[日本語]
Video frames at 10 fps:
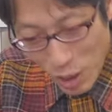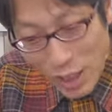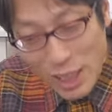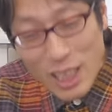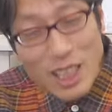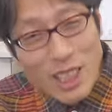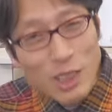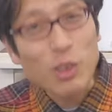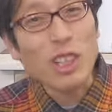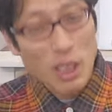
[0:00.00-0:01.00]
れ聞い
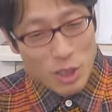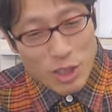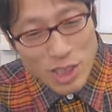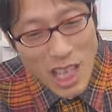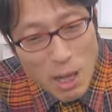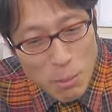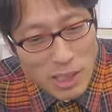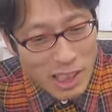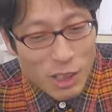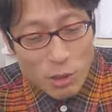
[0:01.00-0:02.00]
た時に津川
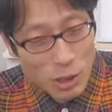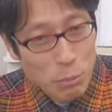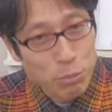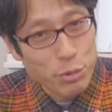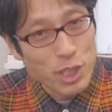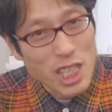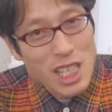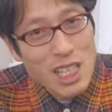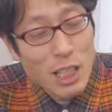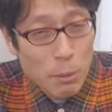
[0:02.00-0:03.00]
雅彦さんぶち
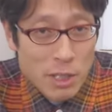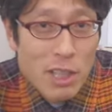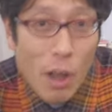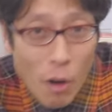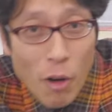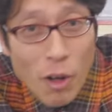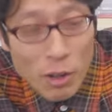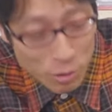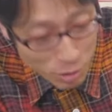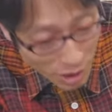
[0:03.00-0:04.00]
切れてましたよ。
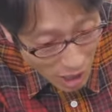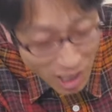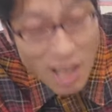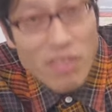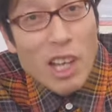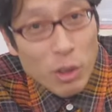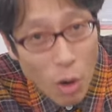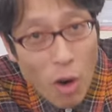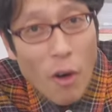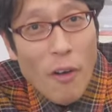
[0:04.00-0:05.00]
ふざけんな
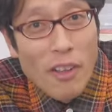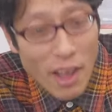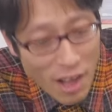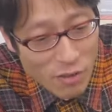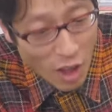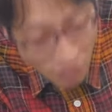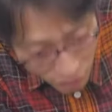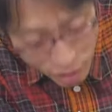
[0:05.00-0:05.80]
と。なん